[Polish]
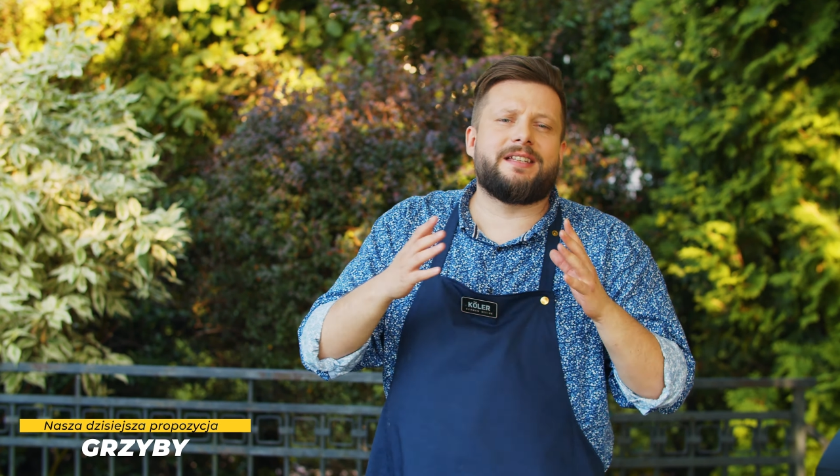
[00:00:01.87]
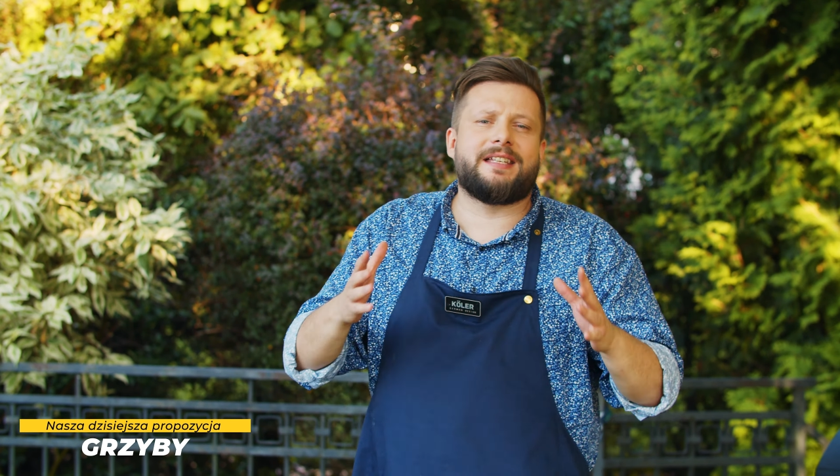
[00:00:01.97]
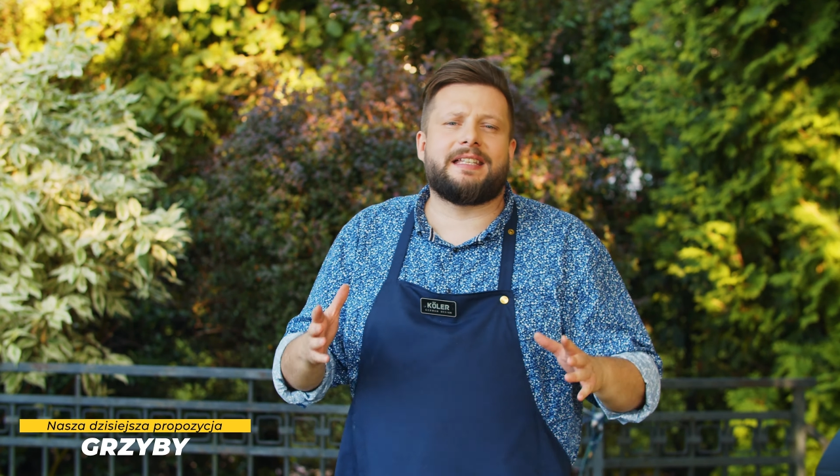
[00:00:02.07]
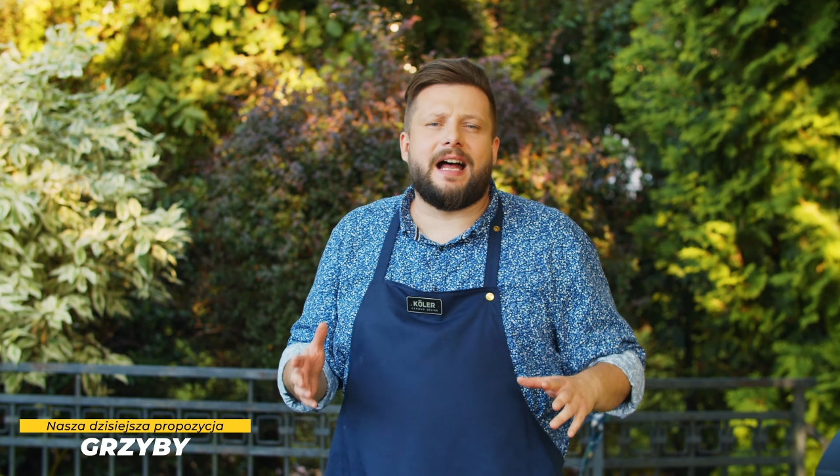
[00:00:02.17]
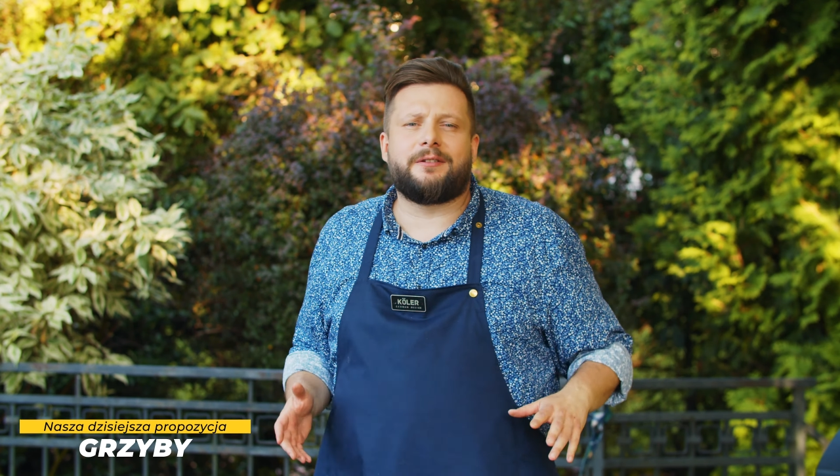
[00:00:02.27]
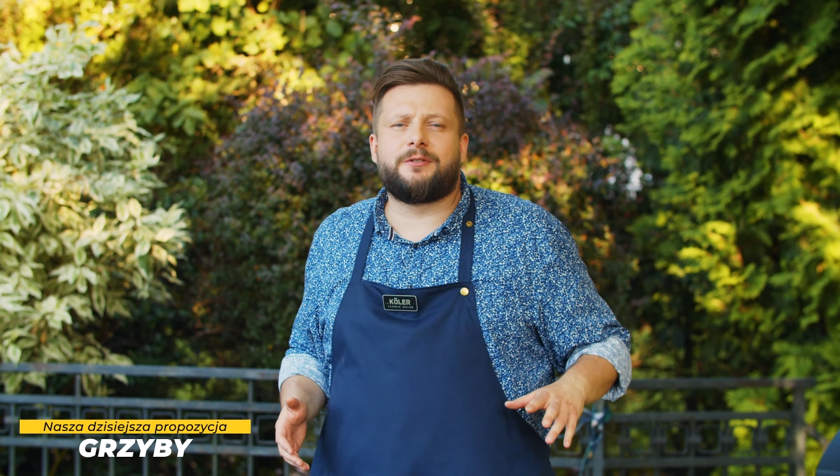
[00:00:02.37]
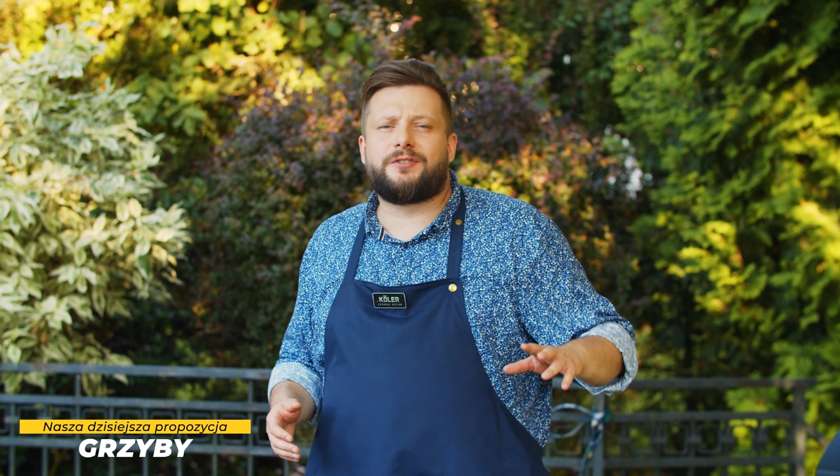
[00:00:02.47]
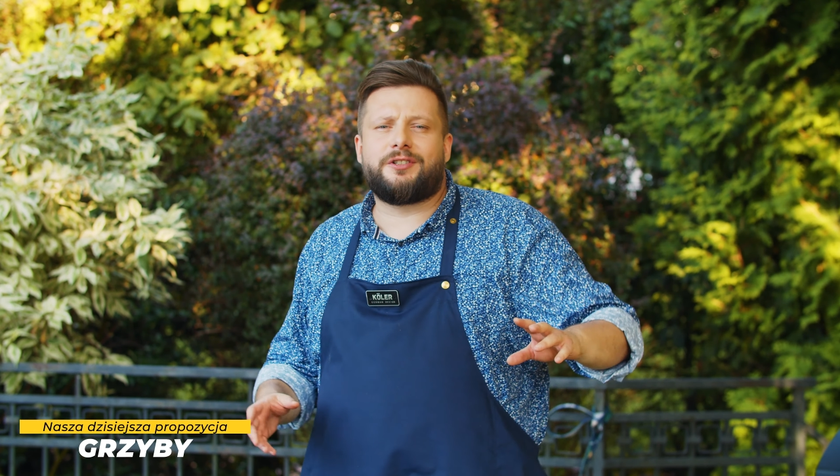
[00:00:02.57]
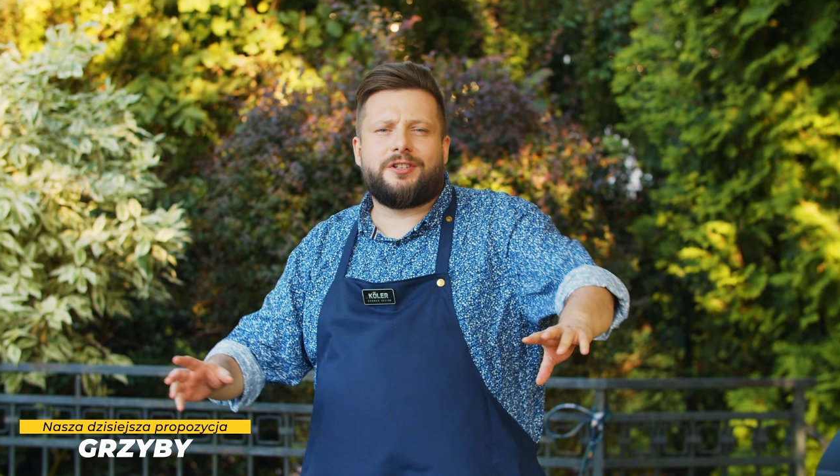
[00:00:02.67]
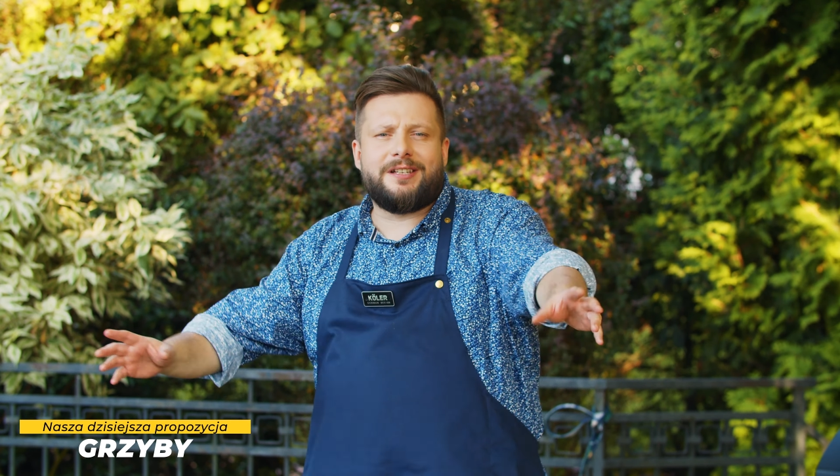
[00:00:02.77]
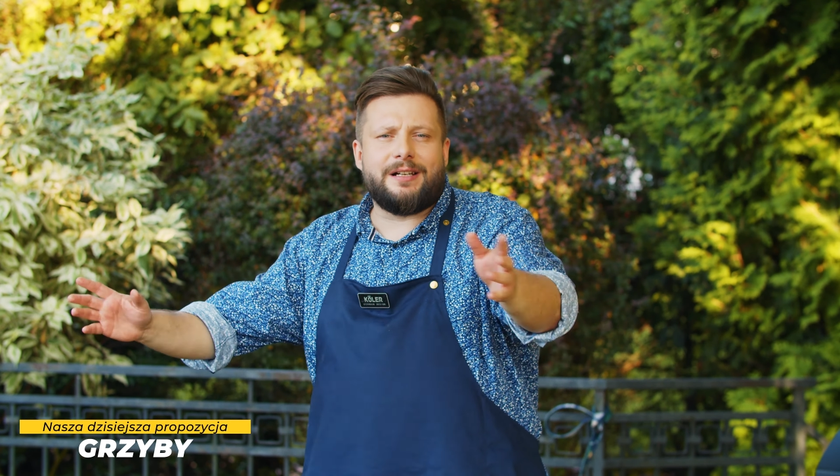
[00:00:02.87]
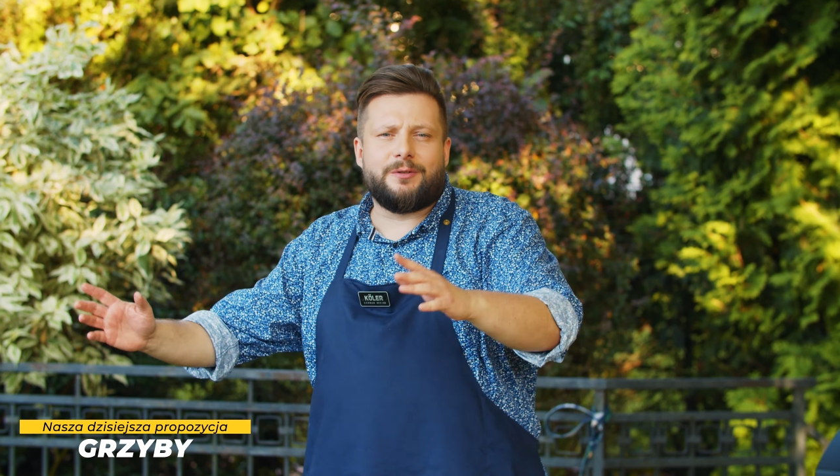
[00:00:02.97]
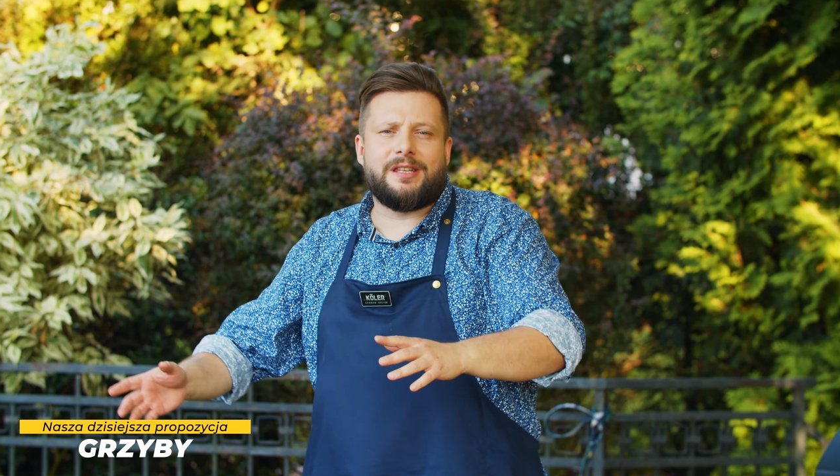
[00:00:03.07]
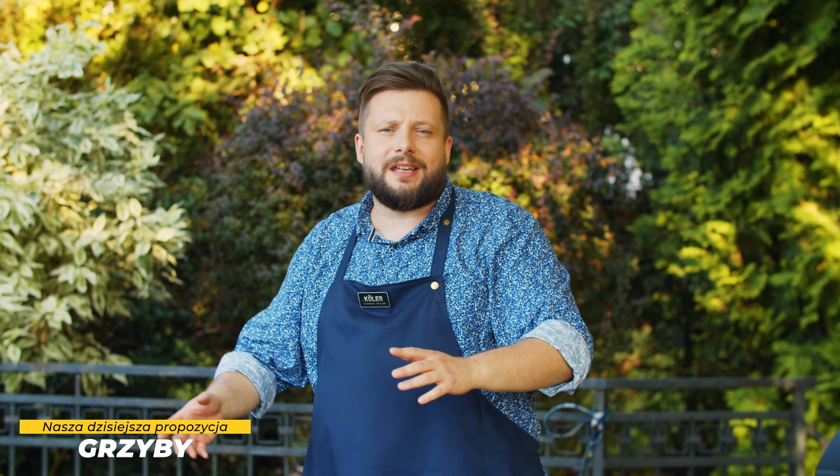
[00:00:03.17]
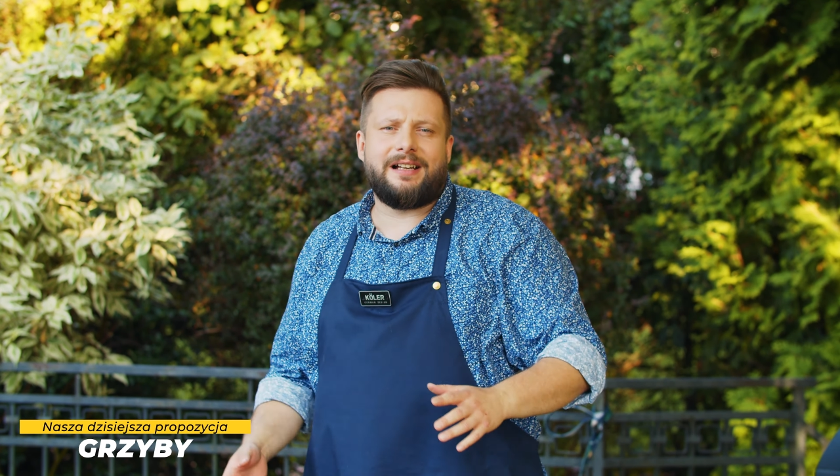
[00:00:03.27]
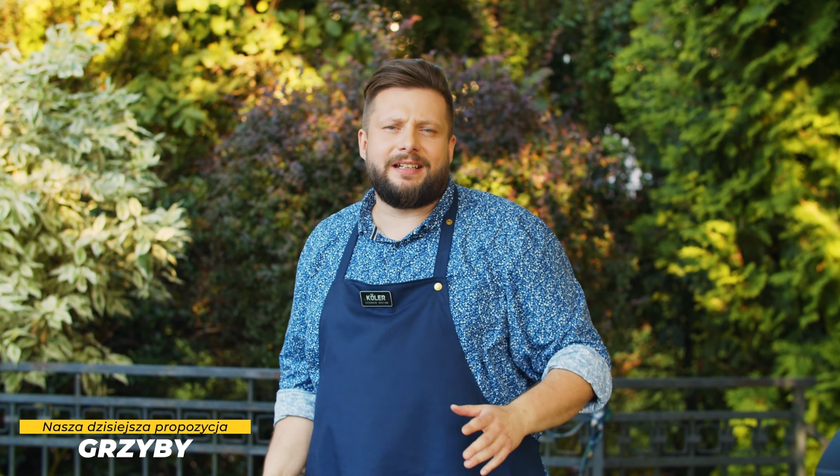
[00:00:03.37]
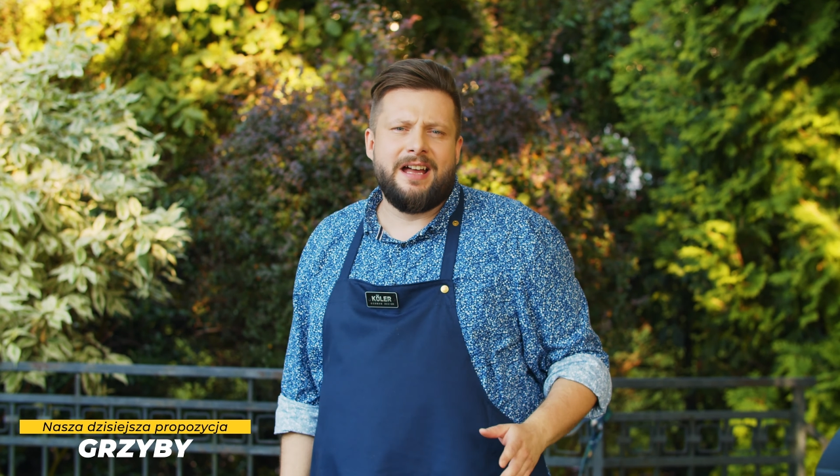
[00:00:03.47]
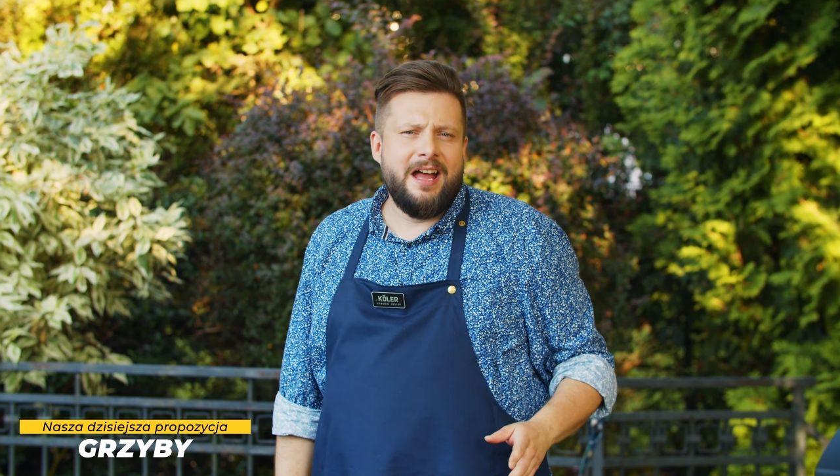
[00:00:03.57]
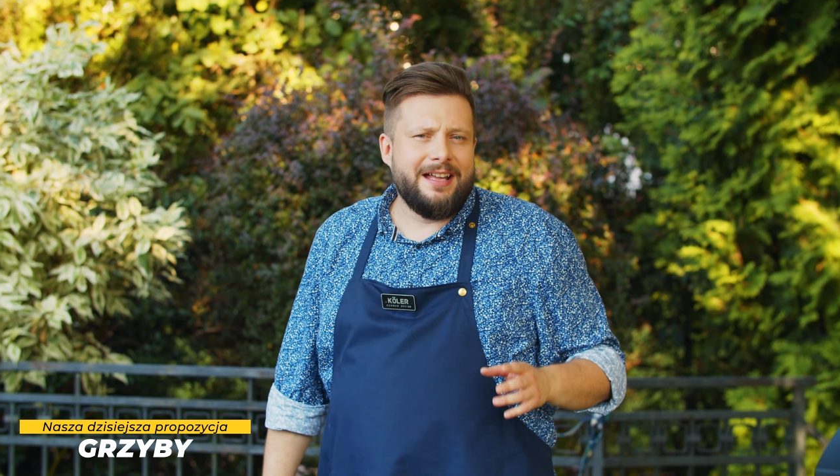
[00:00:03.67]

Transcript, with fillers: ze Stanów czy gdzieś z Australii,